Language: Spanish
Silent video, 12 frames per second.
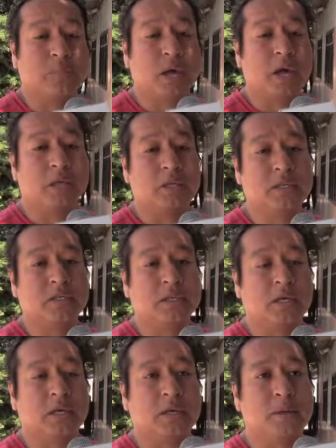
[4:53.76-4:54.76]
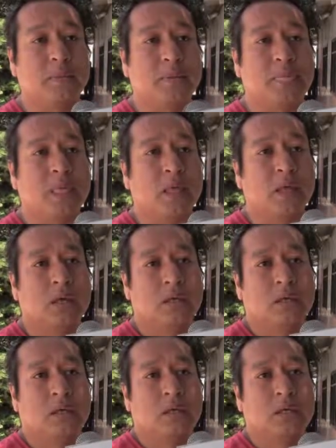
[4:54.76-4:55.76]
padres que,
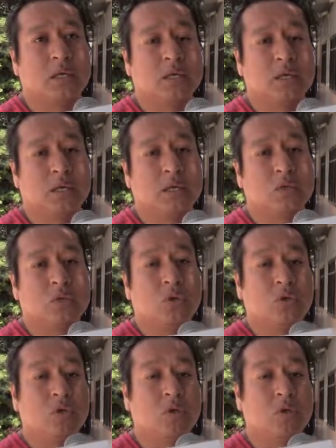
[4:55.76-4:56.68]
no